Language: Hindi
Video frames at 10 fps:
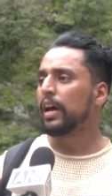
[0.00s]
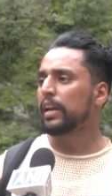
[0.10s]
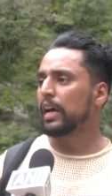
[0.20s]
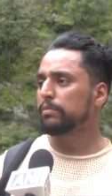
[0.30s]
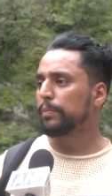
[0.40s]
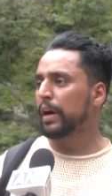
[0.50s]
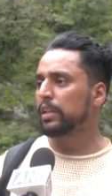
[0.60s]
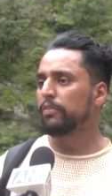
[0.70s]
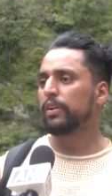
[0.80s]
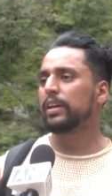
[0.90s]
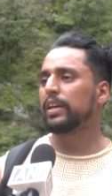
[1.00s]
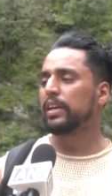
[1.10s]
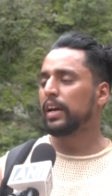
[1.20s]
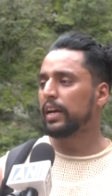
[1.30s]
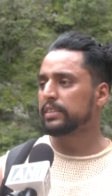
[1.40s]
रात में बादल फट गई
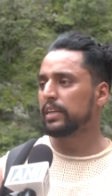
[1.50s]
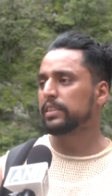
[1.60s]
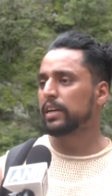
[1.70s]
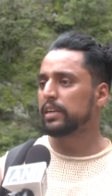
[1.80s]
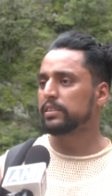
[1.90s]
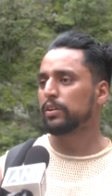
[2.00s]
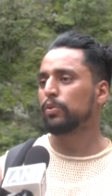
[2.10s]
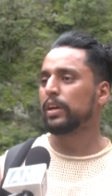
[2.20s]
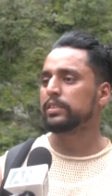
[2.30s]
है ऐसा ऐसा कंडीशन हो गया